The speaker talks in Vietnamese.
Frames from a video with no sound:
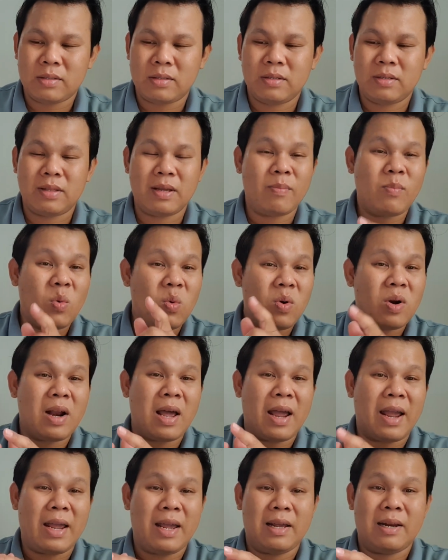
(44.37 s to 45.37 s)
người ta muốn là
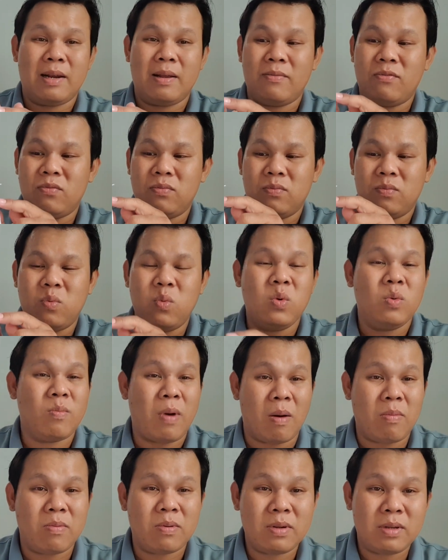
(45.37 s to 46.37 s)
hàng là full
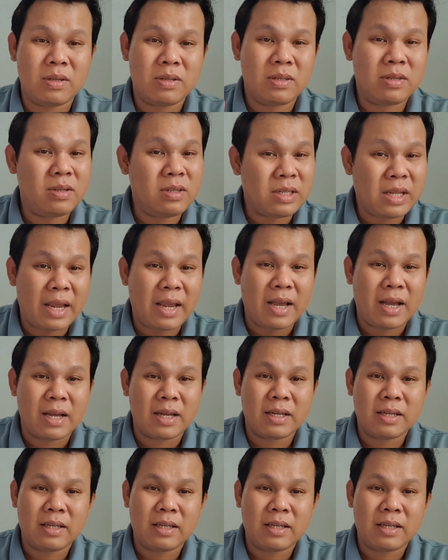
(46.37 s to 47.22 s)
bọc chưa xé